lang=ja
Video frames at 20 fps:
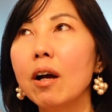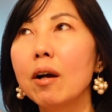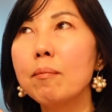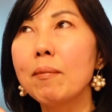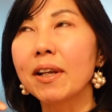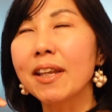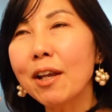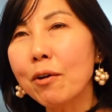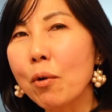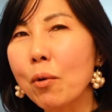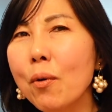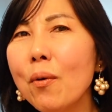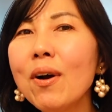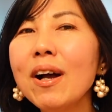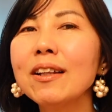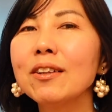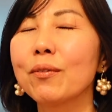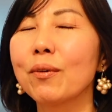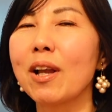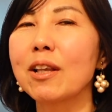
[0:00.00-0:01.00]
まあ、結構ご
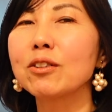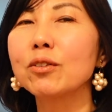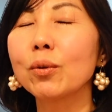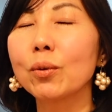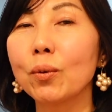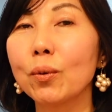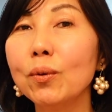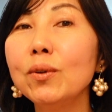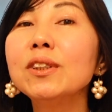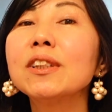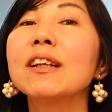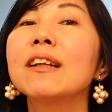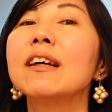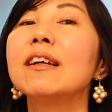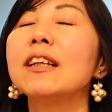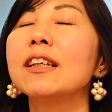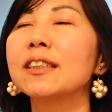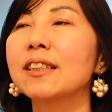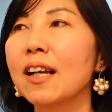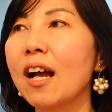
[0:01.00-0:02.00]
飯とか行くこと多いじゃない
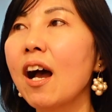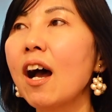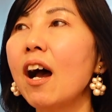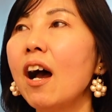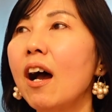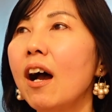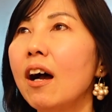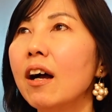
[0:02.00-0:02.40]
ですか。